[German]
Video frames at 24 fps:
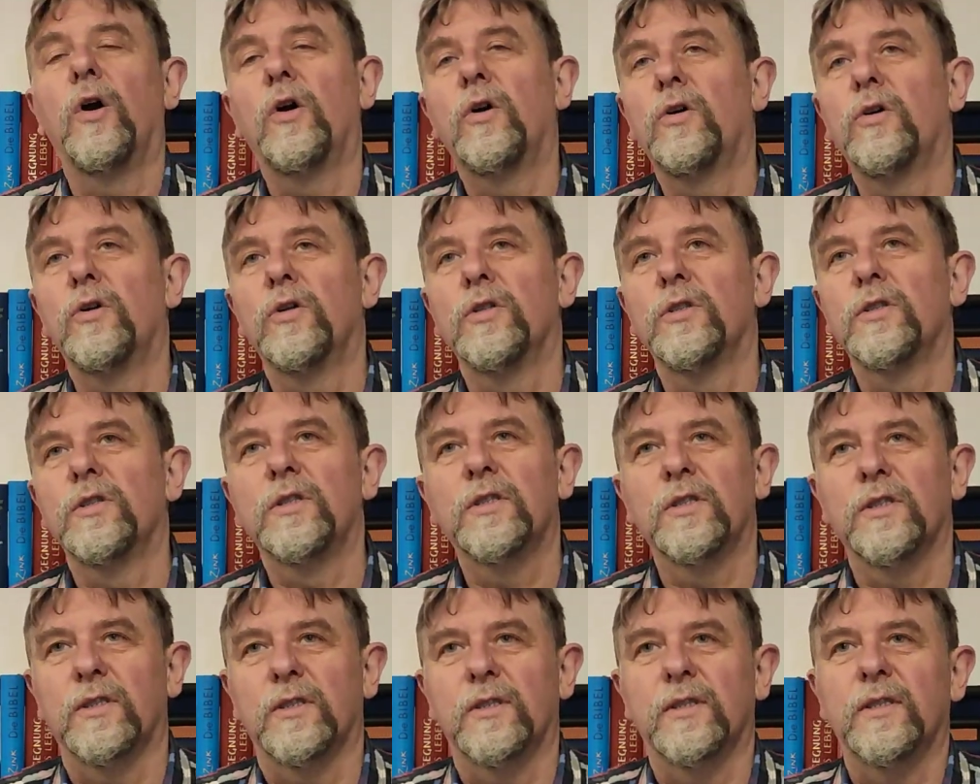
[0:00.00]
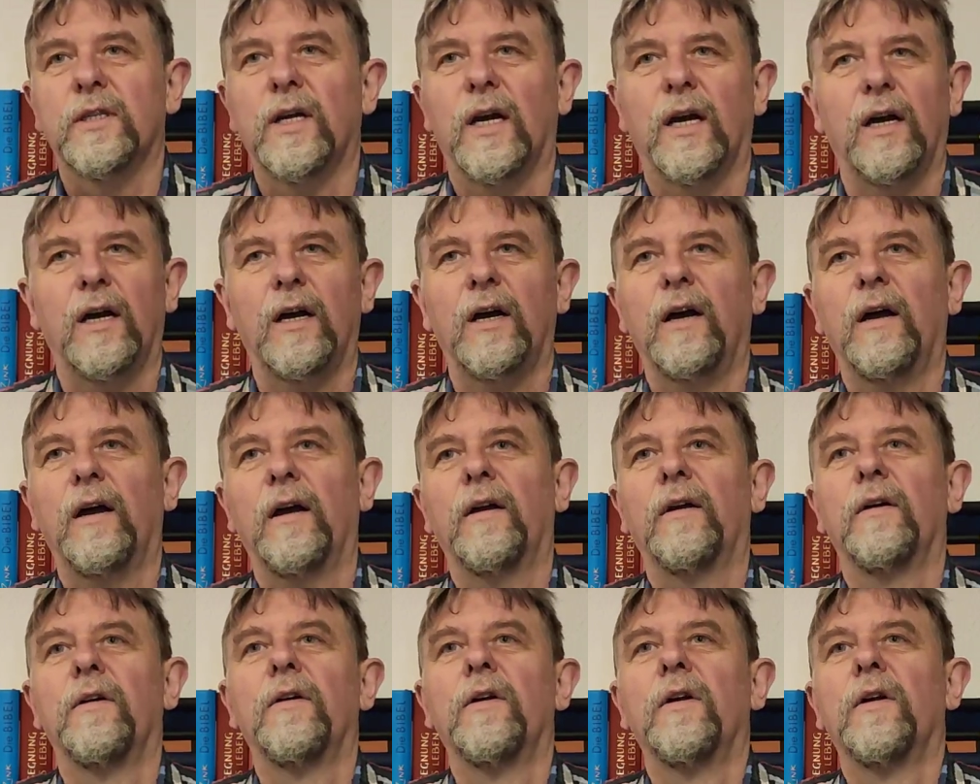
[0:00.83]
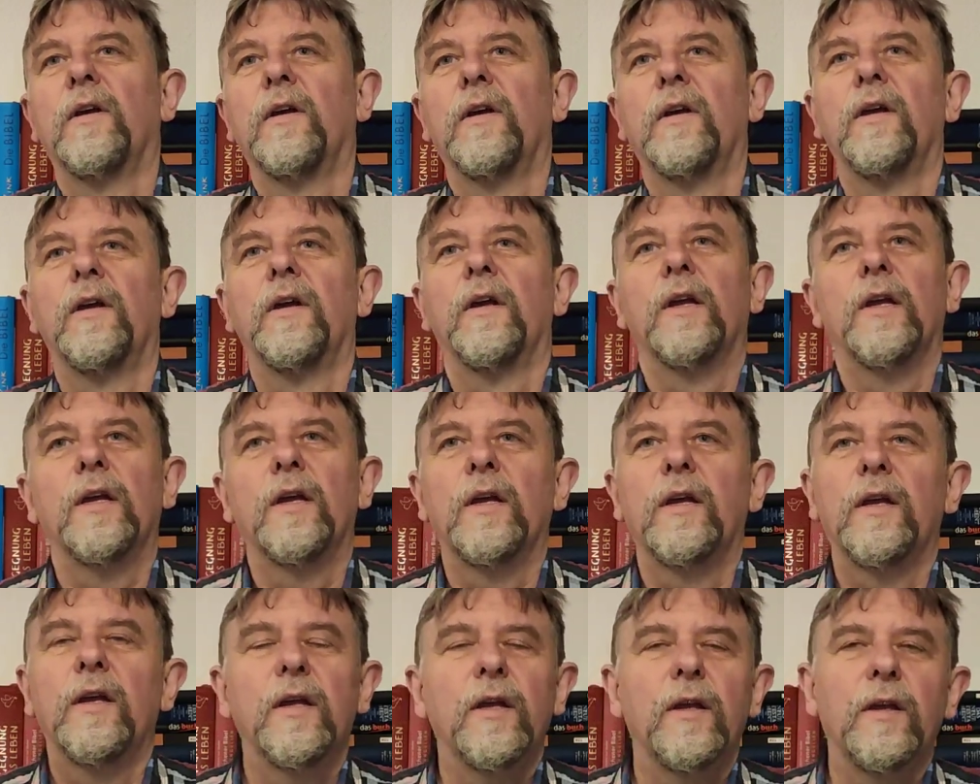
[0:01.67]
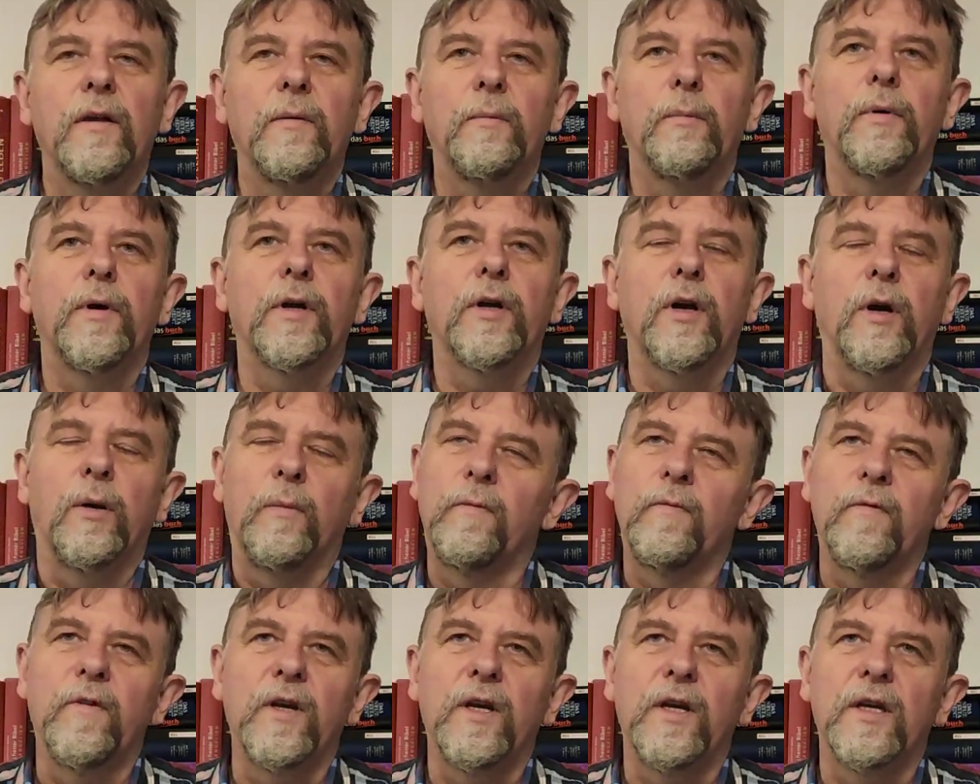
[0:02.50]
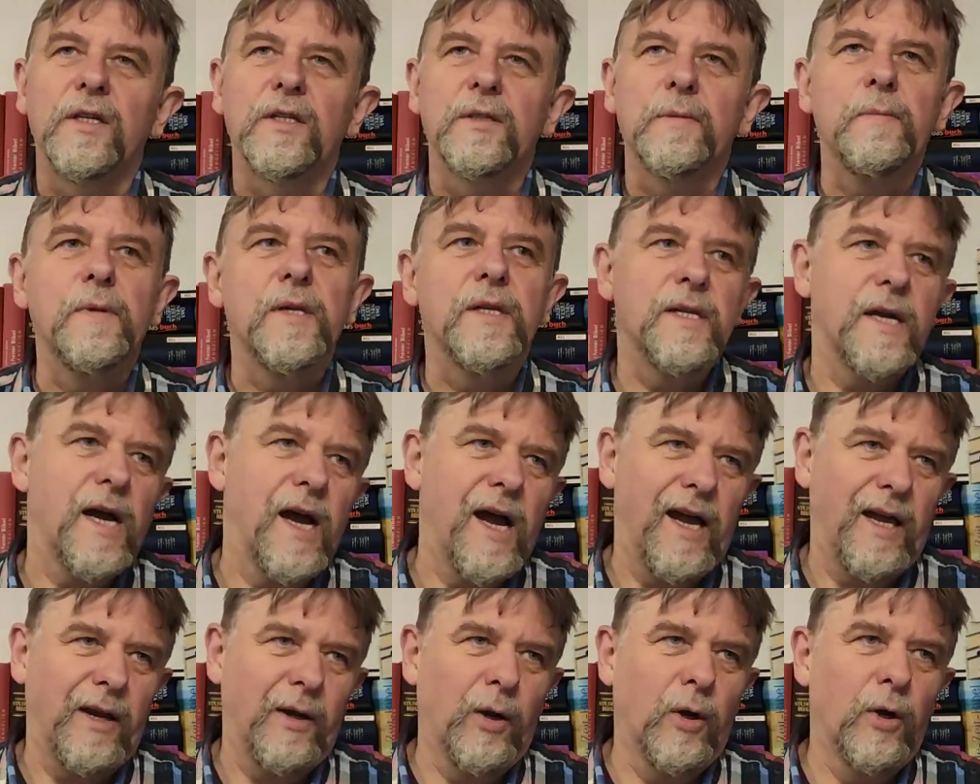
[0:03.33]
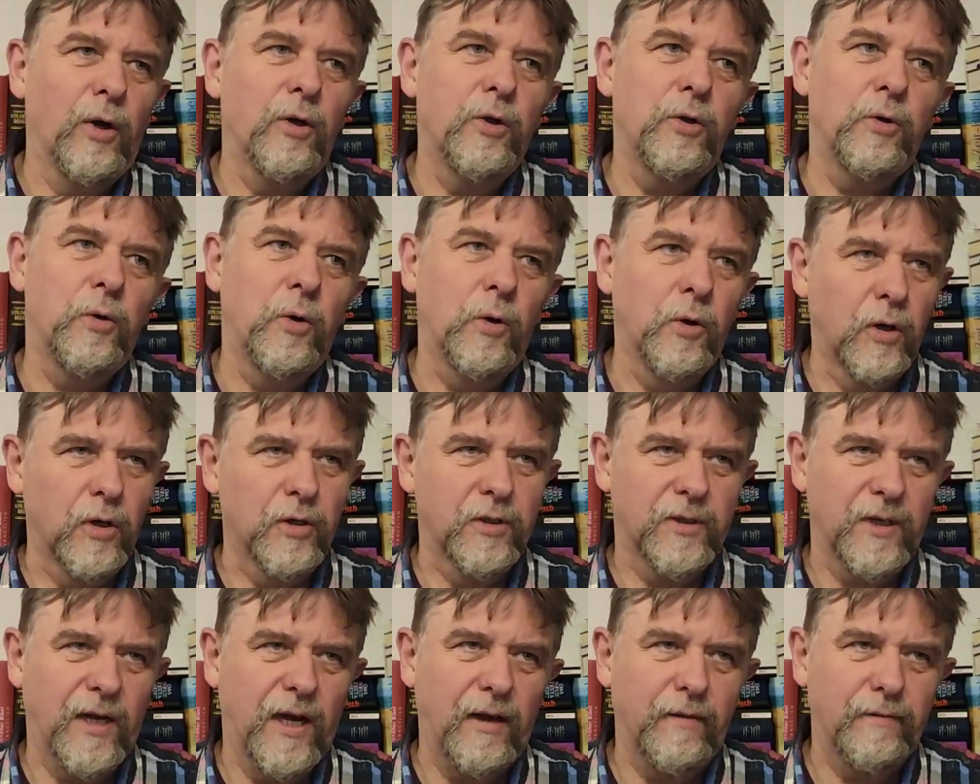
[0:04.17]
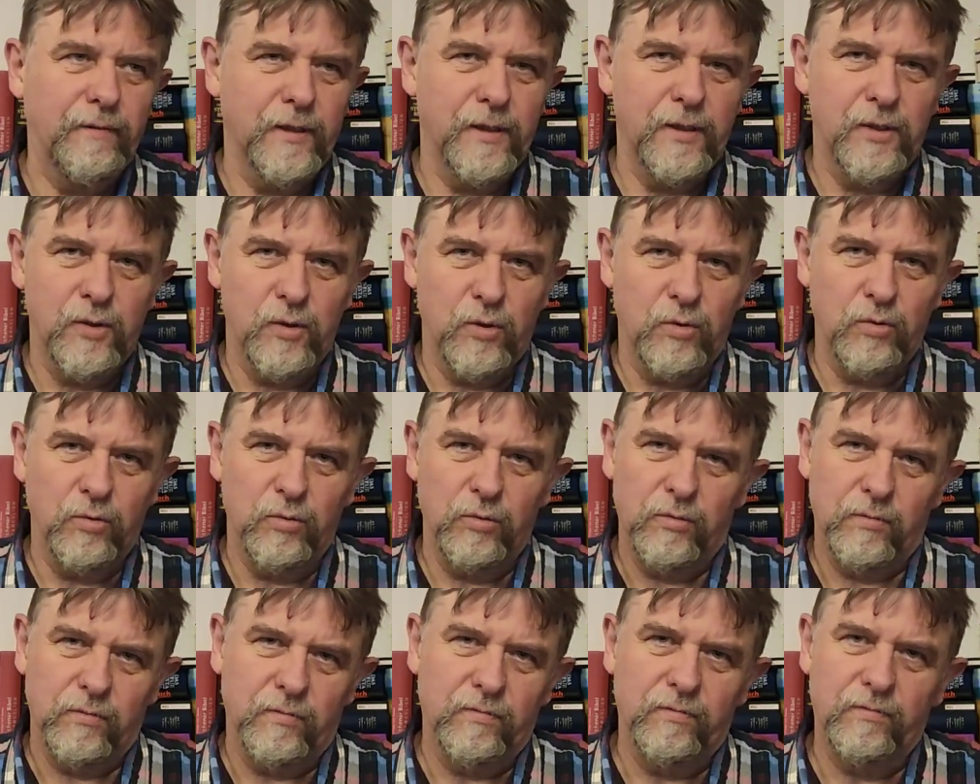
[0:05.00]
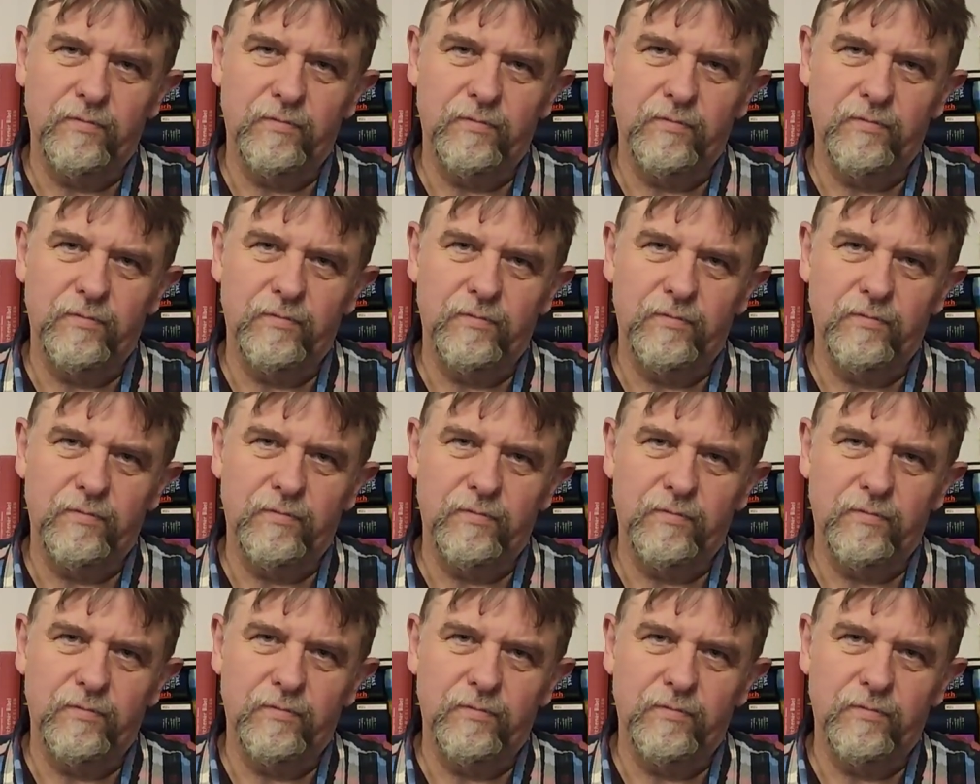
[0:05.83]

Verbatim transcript: Und da bekommen wir es mit einer Jüngertafel zu tun.